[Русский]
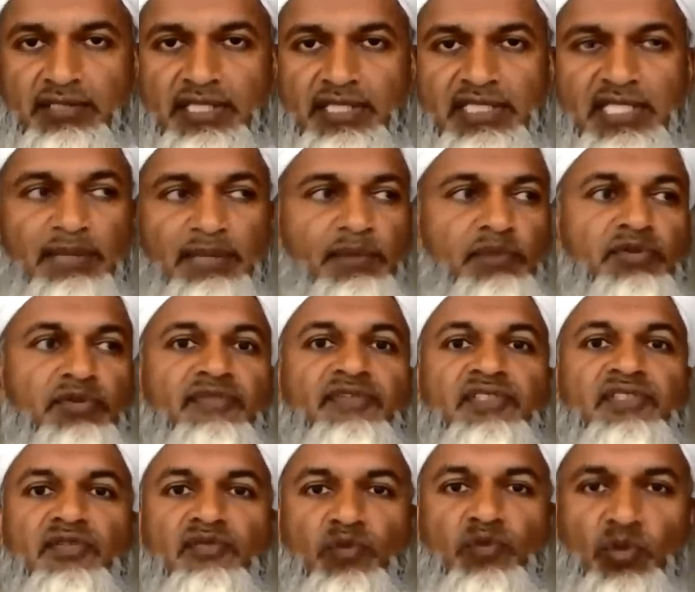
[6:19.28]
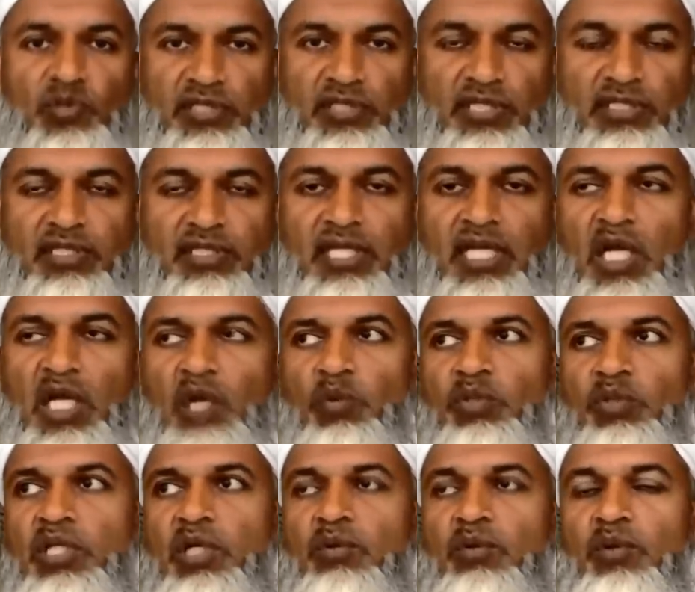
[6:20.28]
Там будут реки,
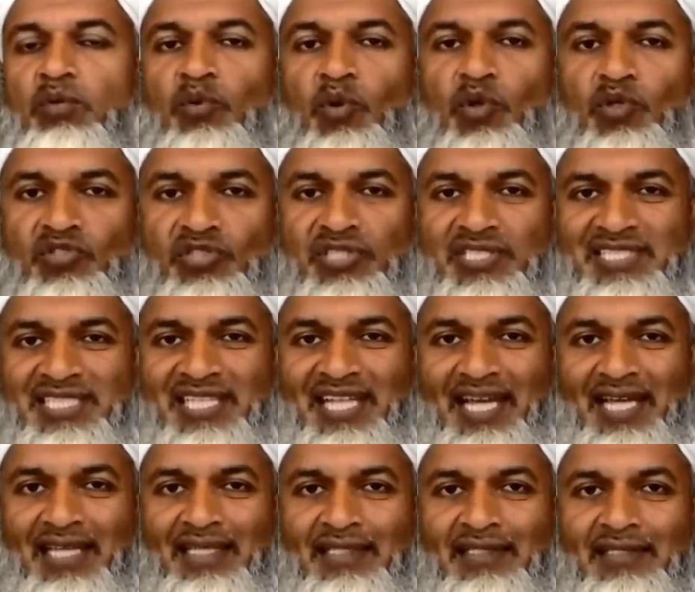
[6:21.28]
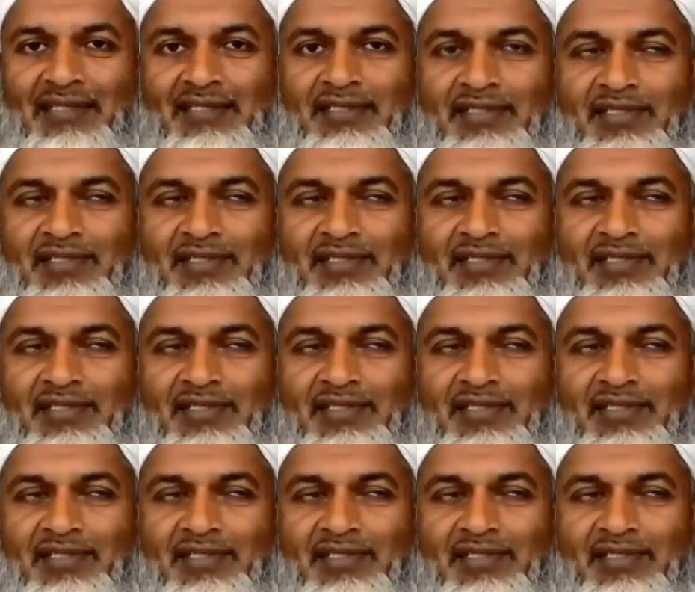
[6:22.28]
мы знаем, какая вода.